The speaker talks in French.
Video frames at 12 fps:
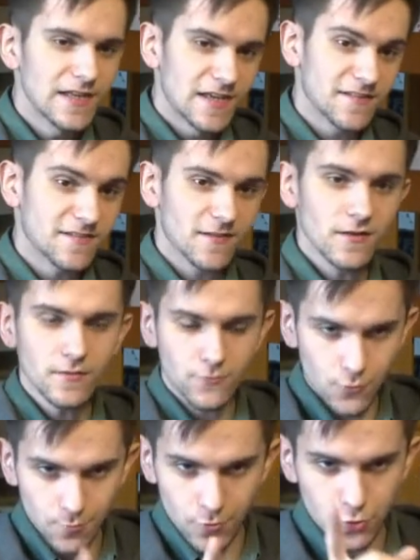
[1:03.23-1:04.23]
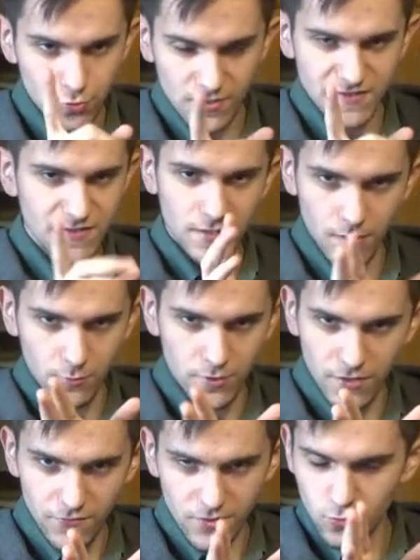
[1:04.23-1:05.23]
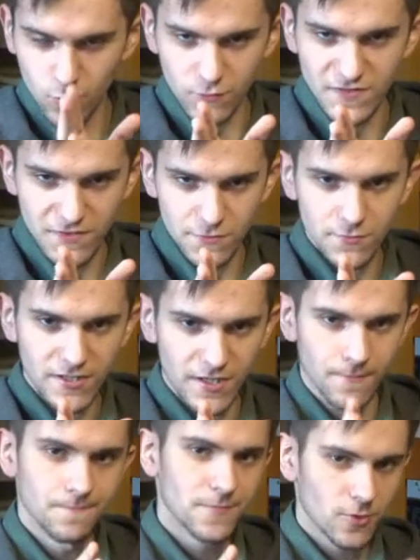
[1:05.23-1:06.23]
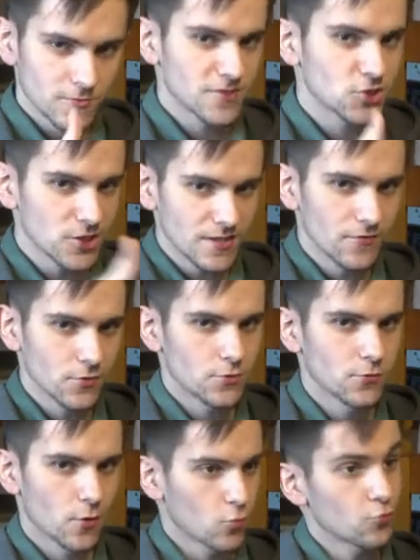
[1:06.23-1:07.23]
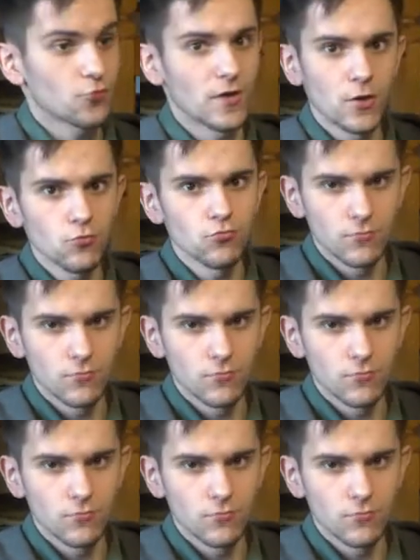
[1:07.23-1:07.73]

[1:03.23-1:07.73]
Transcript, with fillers: et ça, tu peux le choisir, à mon avis, au concessionnaire, quand tu achètes la voiture, ou que tu la loues,